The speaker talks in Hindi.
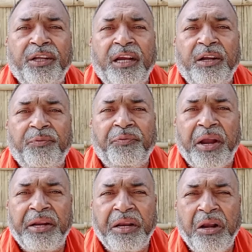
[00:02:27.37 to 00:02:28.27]
टिकट
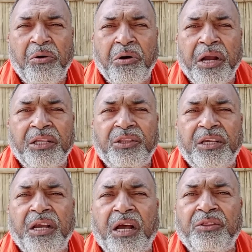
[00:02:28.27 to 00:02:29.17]
फाइनल हो गई
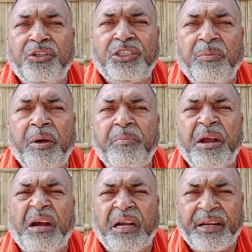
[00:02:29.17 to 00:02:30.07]
थी अंत समय में
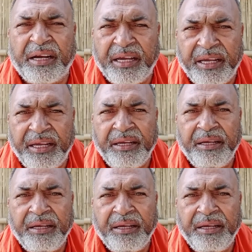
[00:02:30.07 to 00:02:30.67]
कट गई